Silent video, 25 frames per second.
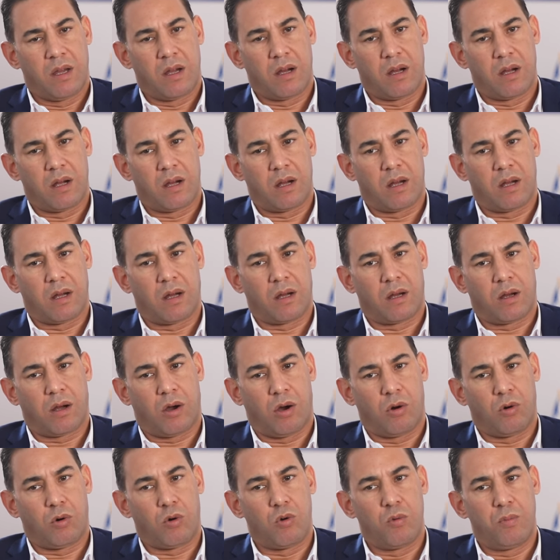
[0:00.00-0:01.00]
آه،
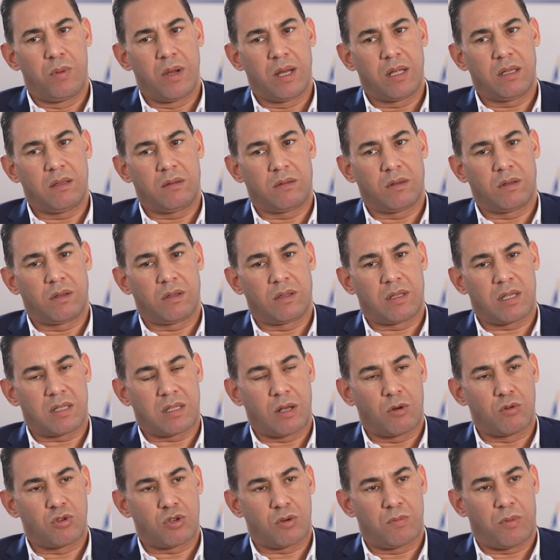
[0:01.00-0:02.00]
عقوبات
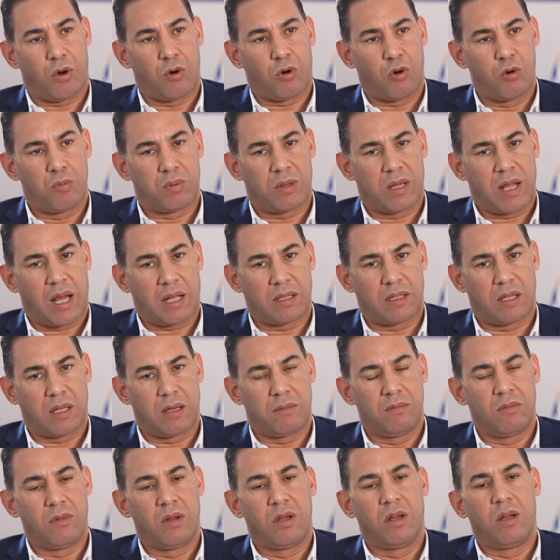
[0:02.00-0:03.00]
تستوجب عقوبه الاعدام
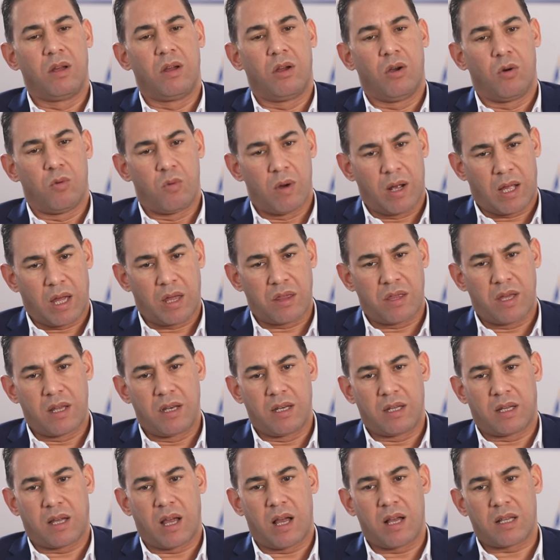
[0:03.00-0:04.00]

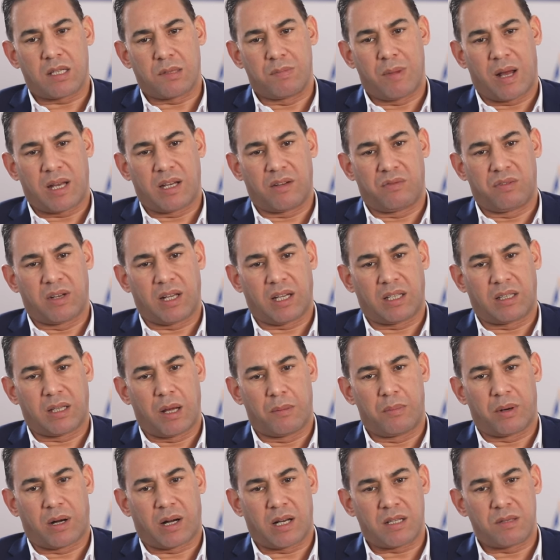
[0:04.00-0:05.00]
وكذلك سمعنا في
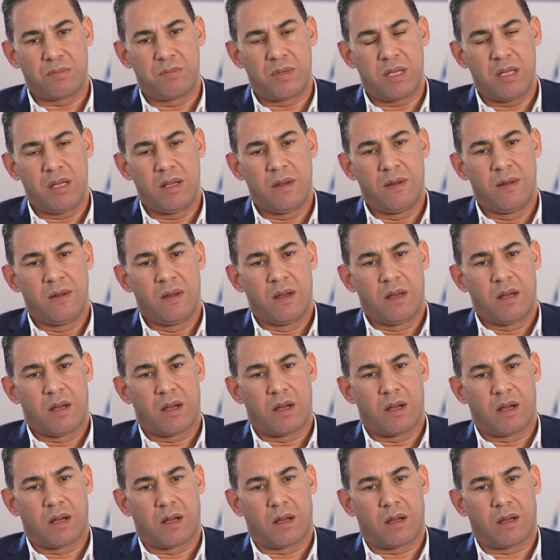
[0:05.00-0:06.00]
الخطاب الرسمي
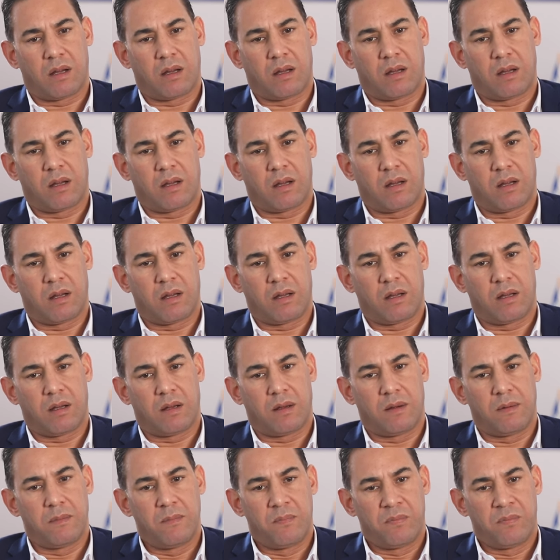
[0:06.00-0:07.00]
آه،